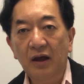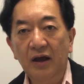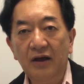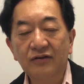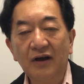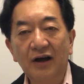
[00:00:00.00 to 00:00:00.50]

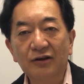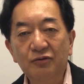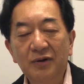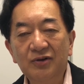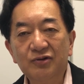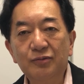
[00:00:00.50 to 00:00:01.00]
えー、坂
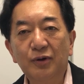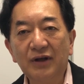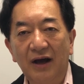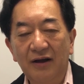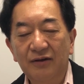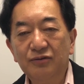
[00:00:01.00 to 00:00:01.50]
の上の雲
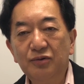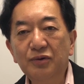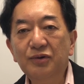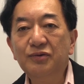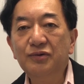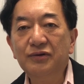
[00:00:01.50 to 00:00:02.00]
だ
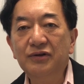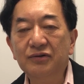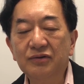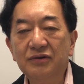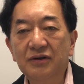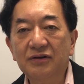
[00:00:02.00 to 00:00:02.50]
というふうに
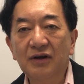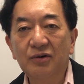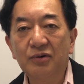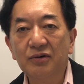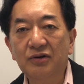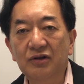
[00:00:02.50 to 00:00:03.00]
言っていた
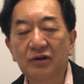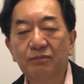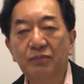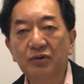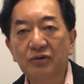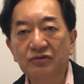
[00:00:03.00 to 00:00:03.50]
頃に
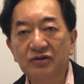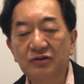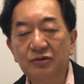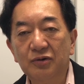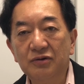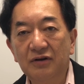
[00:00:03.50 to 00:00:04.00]
日本の
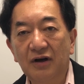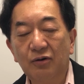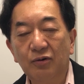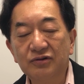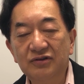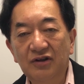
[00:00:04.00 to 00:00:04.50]
人口というのは
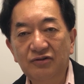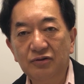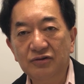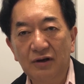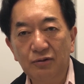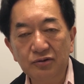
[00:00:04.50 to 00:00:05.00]
国勢
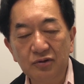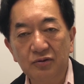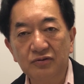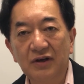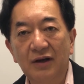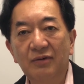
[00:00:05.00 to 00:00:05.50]
調査こそ
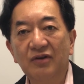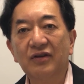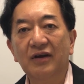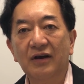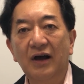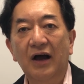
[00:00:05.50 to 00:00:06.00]
ございま
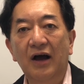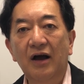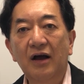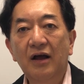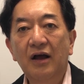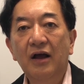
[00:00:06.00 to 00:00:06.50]
せんが
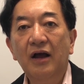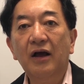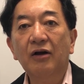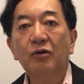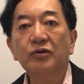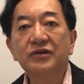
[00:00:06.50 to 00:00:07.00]

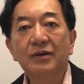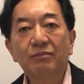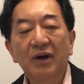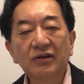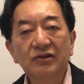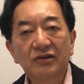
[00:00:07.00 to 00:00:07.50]

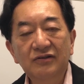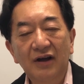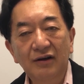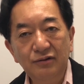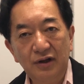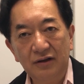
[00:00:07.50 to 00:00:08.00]
5,000万人
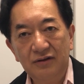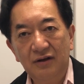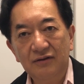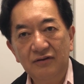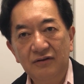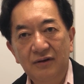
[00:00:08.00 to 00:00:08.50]
弱だった
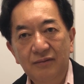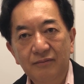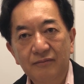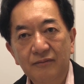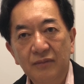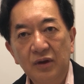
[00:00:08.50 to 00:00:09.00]
んですね。
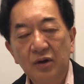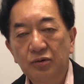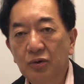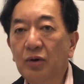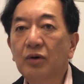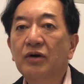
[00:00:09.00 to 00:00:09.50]

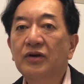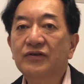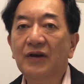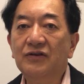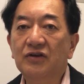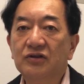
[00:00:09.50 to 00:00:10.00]
と
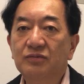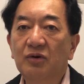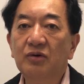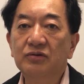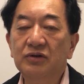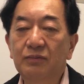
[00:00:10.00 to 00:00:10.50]
先日
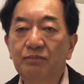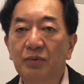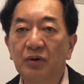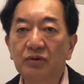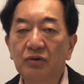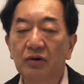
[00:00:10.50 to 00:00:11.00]
も日
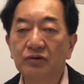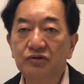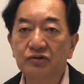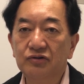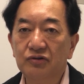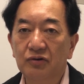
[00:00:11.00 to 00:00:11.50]
本の
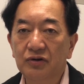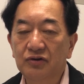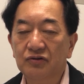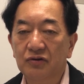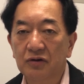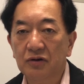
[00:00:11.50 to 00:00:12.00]
出生
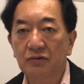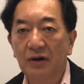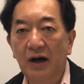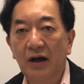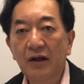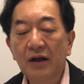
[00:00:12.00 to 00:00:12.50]
率というの
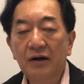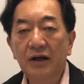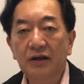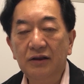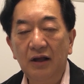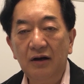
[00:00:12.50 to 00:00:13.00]
は
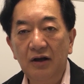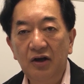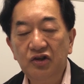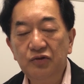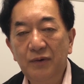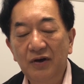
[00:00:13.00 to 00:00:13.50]

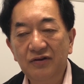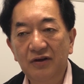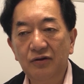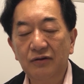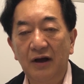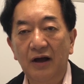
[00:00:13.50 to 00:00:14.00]

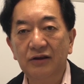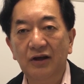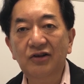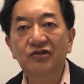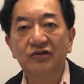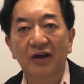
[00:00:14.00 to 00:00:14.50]
0.01%下がって
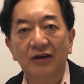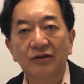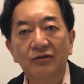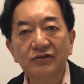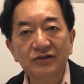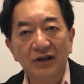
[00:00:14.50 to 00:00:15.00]

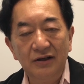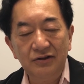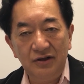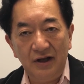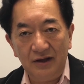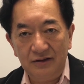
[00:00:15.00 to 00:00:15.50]
1.43
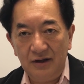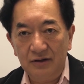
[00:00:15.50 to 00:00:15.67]
になっ